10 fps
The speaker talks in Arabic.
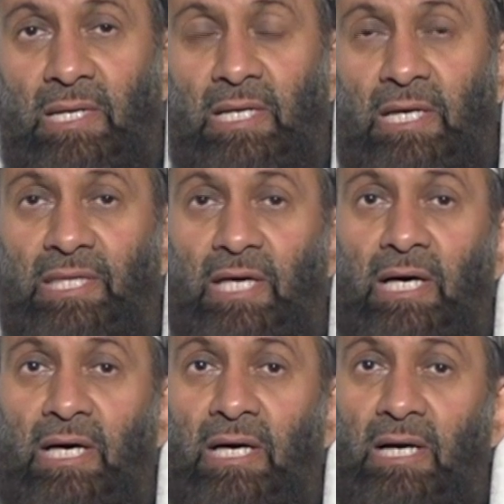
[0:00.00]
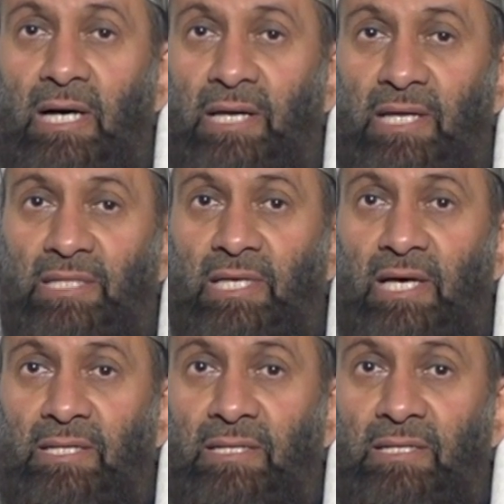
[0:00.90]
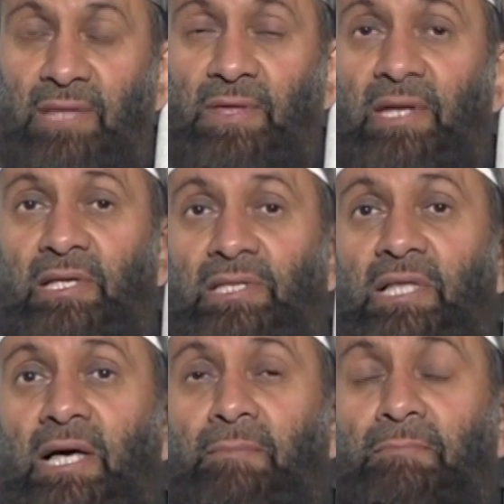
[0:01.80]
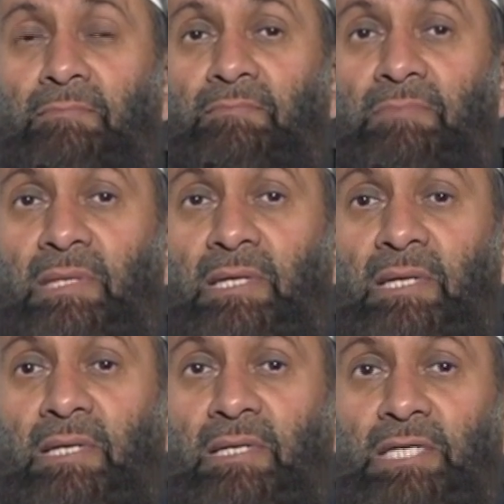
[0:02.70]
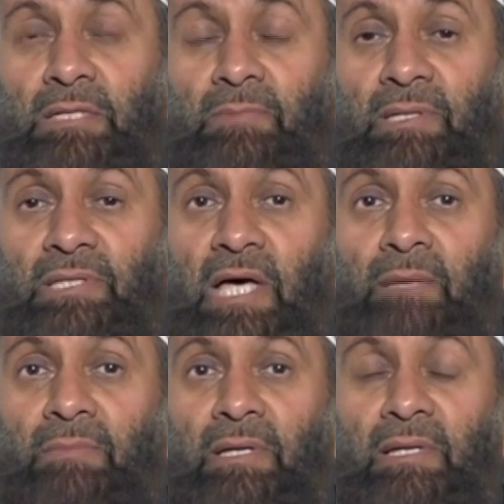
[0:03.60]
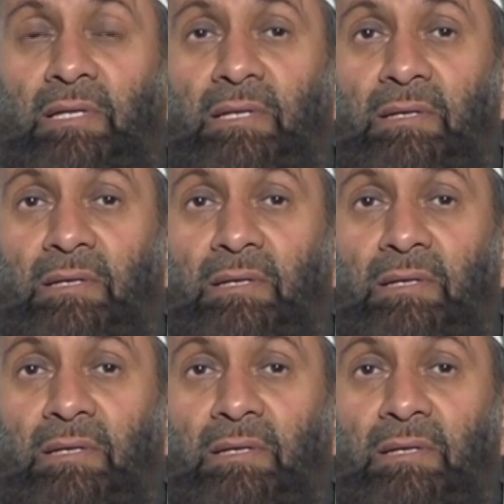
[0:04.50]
إذا أردت أن يظهر الإسلام يجب أن تعمل